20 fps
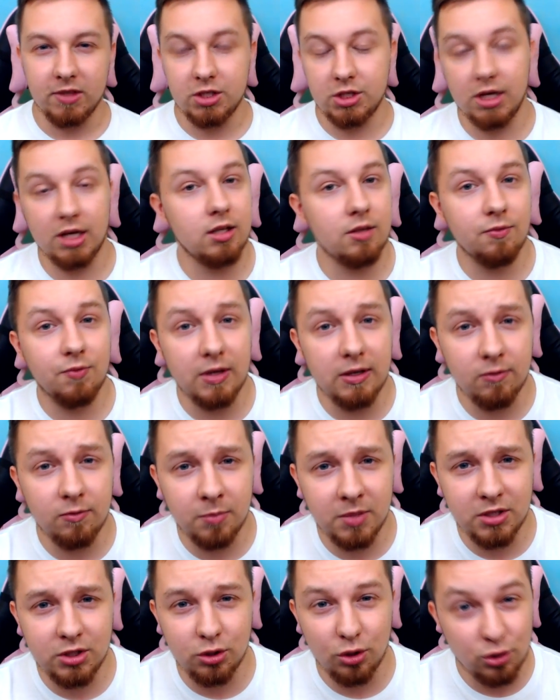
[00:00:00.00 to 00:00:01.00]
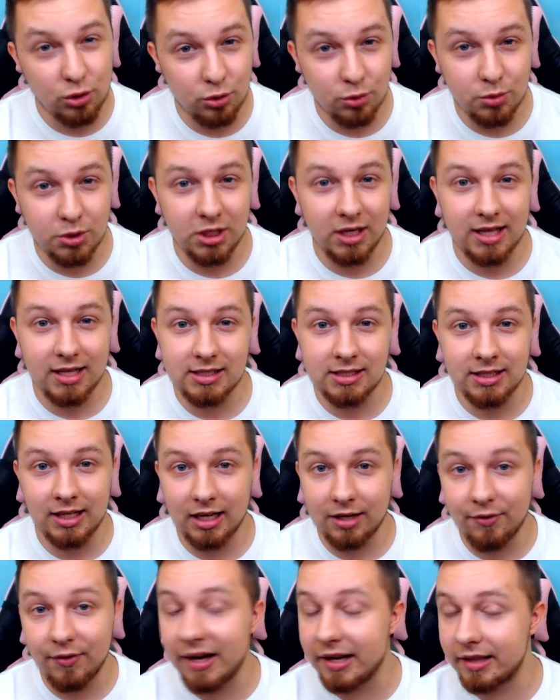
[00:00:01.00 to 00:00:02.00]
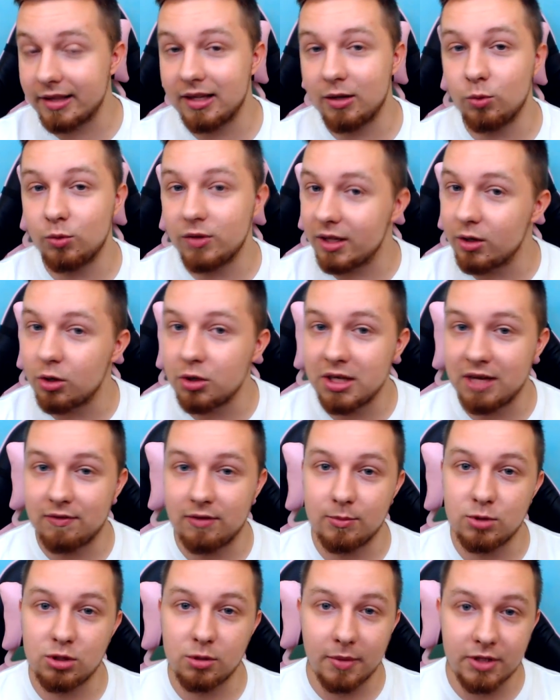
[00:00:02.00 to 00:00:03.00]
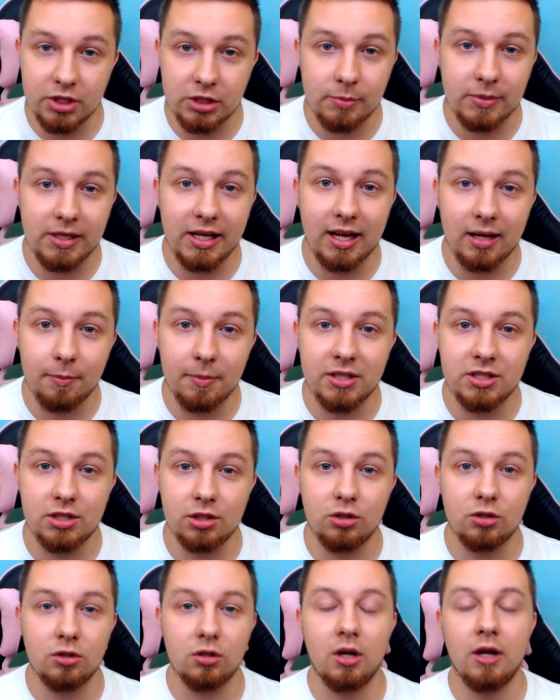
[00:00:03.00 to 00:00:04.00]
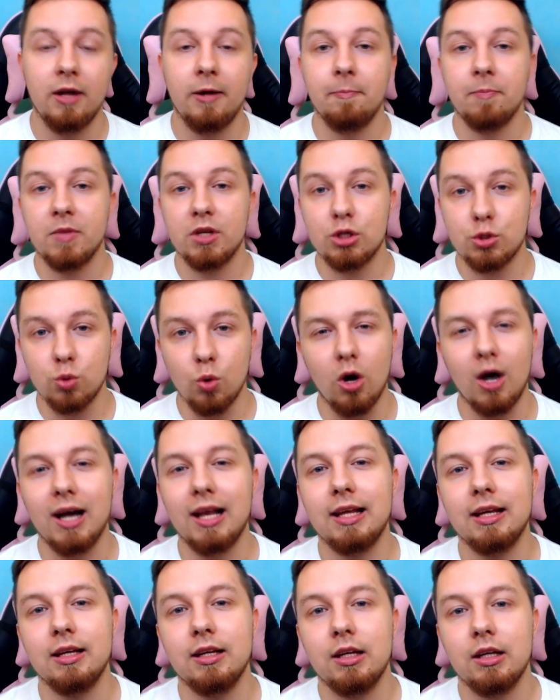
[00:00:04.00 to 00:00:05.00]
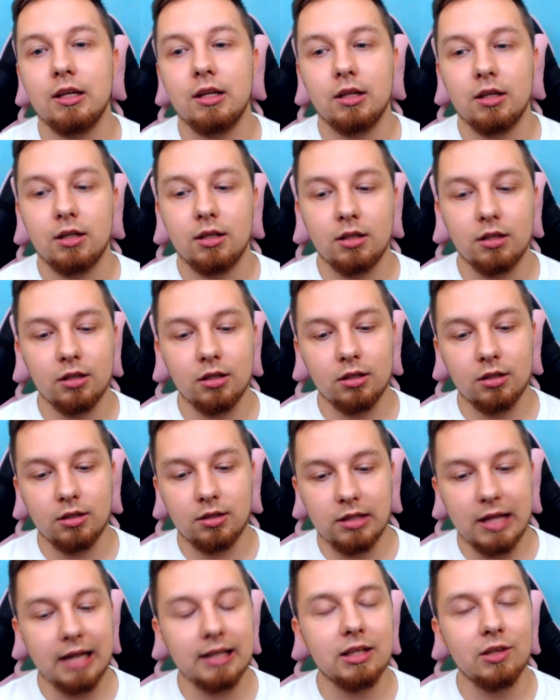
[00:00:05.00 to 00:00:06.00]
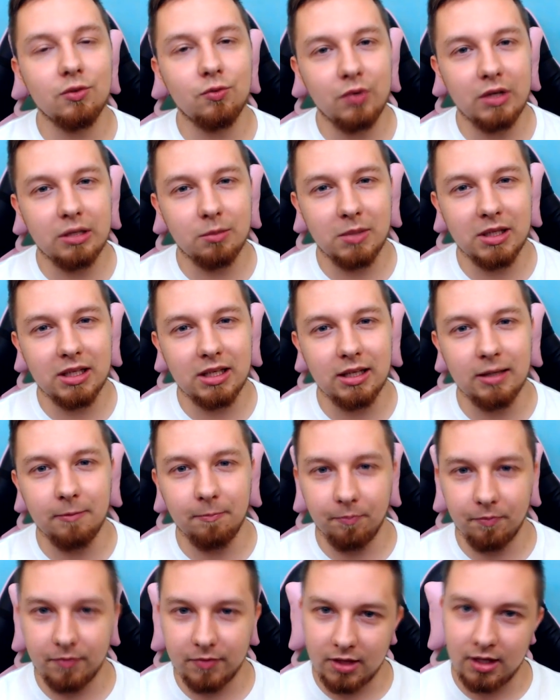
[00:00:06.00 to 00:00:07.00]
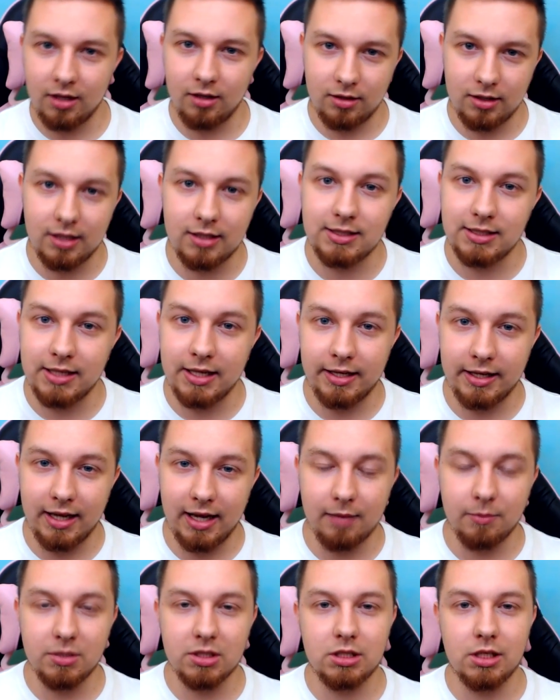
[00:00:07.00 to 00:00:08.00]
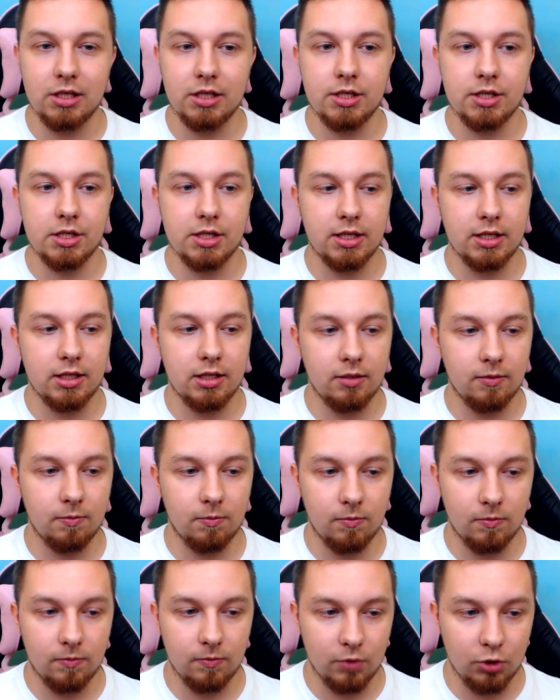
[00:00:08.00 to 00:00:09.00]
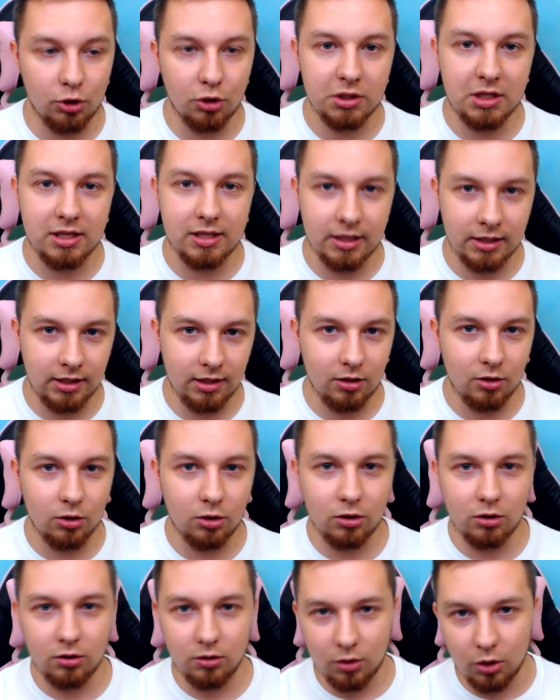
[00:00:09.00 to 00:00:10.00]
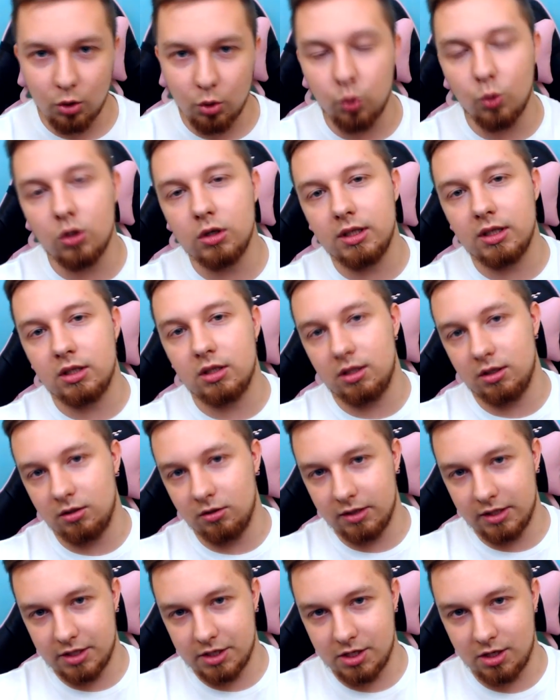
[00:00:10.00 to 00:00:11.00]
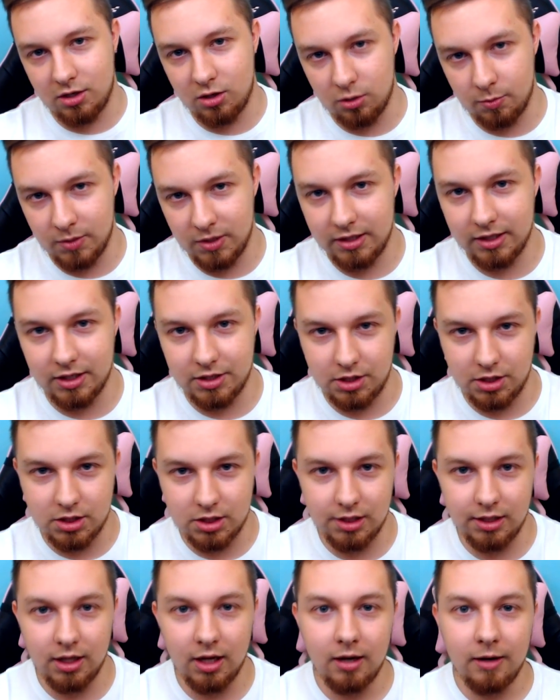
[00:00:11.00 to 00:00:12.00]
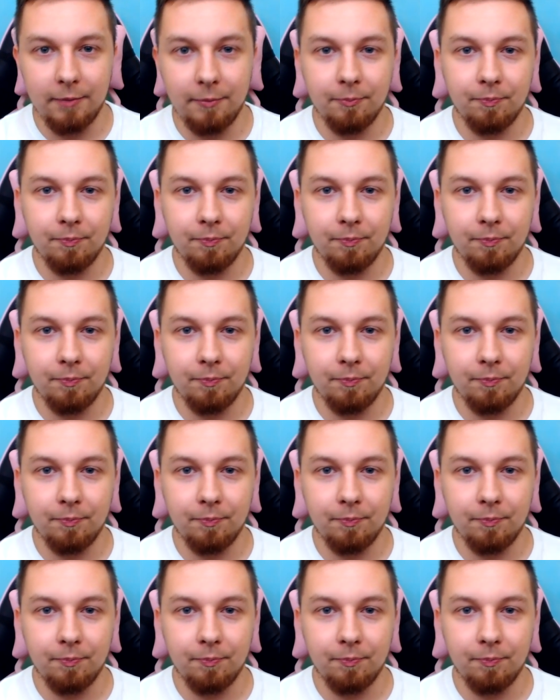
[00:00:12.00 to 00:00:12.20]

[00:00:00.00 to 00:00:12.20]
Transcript: czy jeden film w miesiącu, czy raz na kwartał, tego nie wiem. Zobaczymy jak będzie to szło, ale takie filmiki, te, ta seria myślę, że doda takiego quality do naszych komentarzy, czyli